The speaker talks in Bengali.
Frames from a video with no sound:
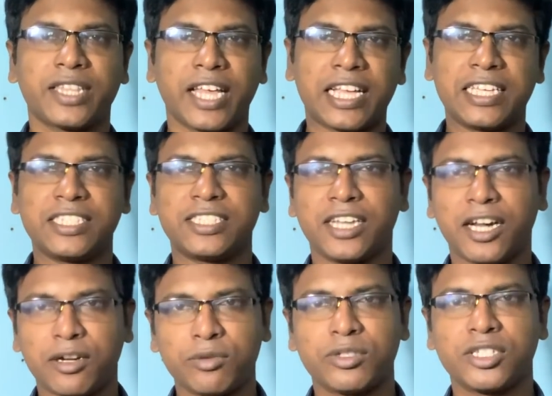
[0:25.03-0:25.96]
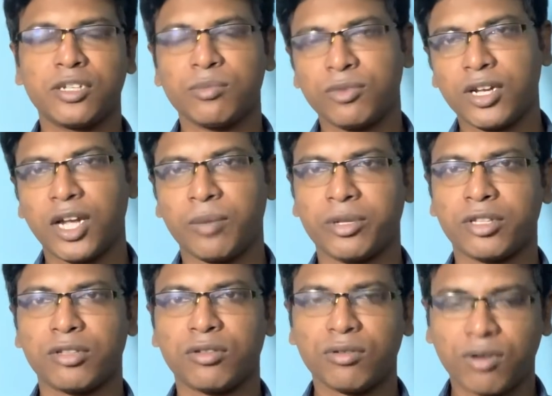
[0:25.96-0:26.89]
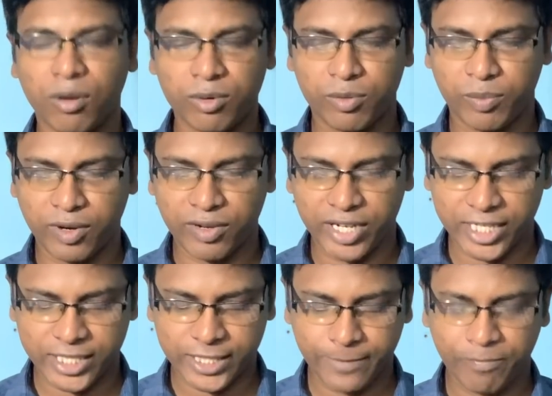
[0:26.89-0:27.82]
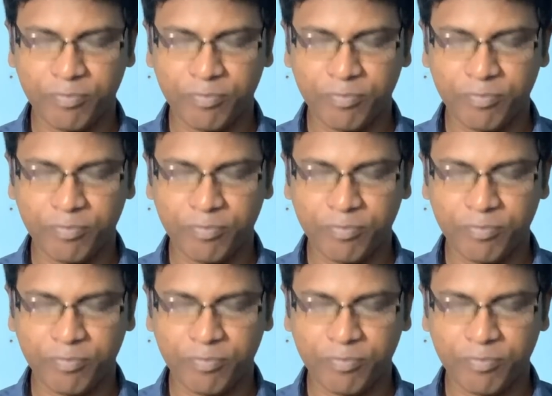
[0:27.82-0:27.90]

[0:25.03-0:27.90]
তাকে জেরা করছেন বলে আপাতত খবর পাওয়া গেছে